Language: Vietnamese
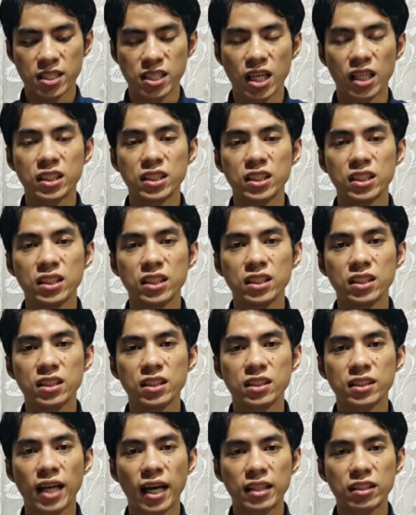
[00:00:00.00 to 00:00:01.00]
chẳng
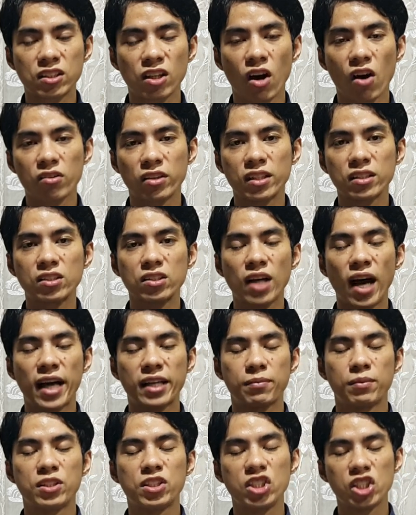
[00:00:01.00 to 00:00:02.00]
cứ cắt trong nó cứ
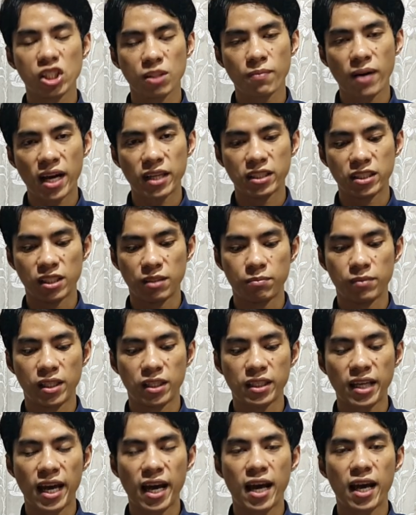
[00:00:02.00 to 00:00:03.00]
ai bị chia ban giờ
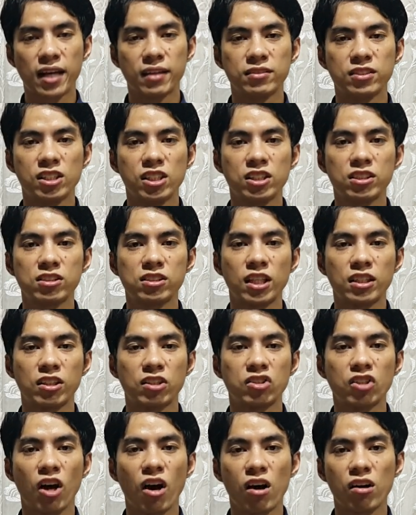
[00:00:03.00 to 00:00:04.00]
miền tha dương chơi
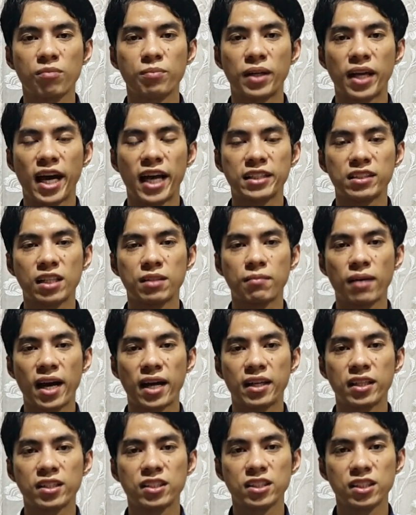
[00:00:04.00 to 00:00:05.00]
từ trong mình ai tới
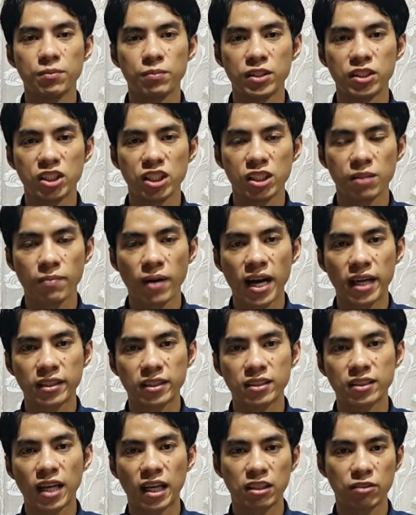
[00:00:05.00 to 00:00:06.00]
ba nó cứ dương mình chia ban
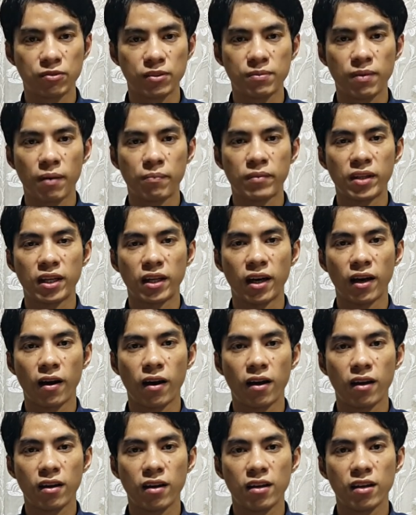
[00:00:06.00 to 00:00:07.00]
cứ cắt phơi bám nằng
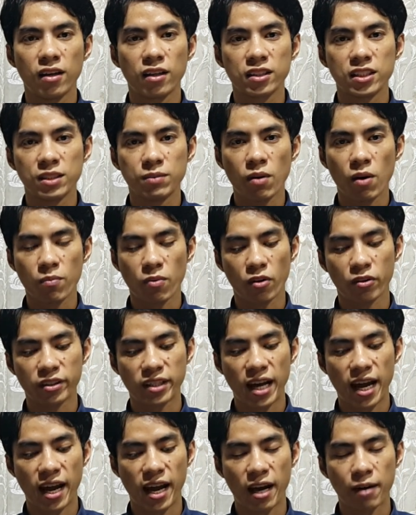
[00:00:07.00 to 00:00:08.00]
cứ bóng
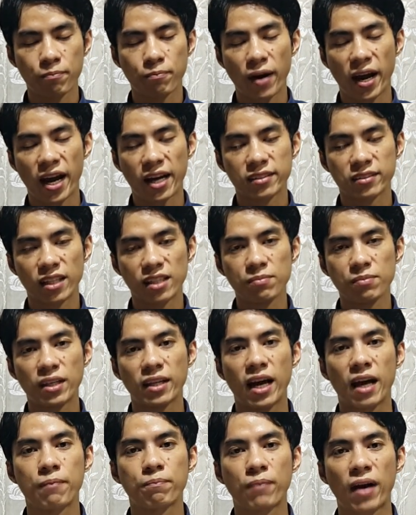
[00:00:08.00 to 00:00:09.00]
phồn đã ăn pa tới
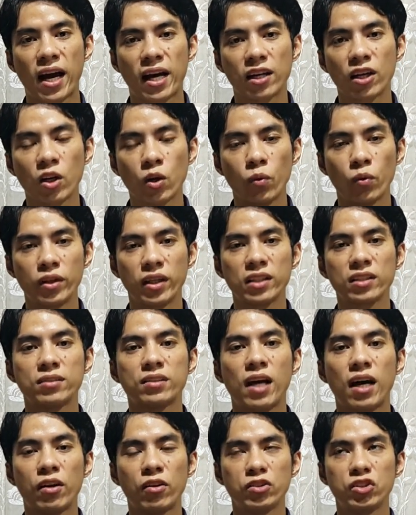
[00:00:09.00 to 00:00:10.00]
miền ăn pa luôn nó cứ
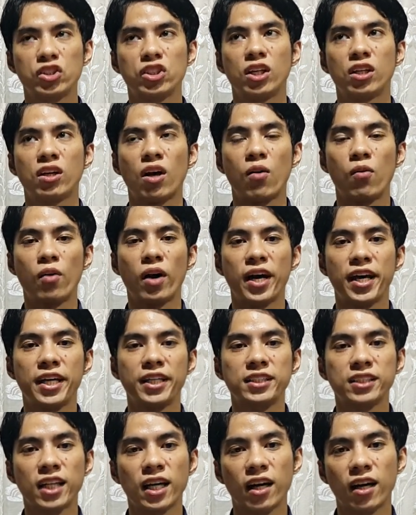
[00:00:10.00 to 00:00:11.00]
tha đôi chia ngầu
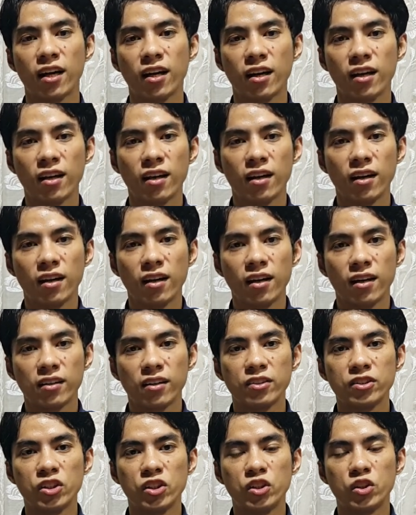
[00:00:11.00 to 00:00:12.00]
hình chẳng
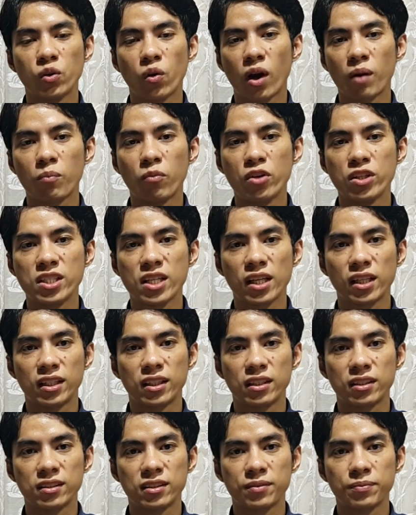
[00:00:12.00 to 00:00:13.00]
nó chỉ John môi
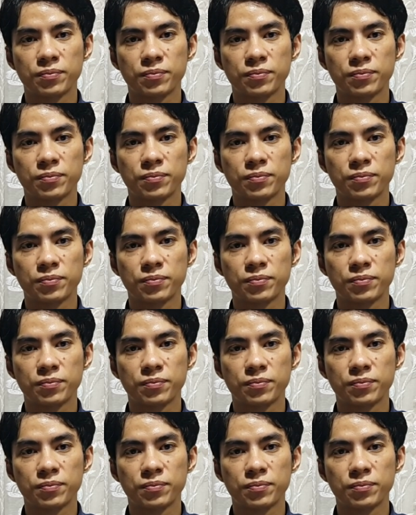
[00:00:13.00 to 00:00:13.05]
chẳng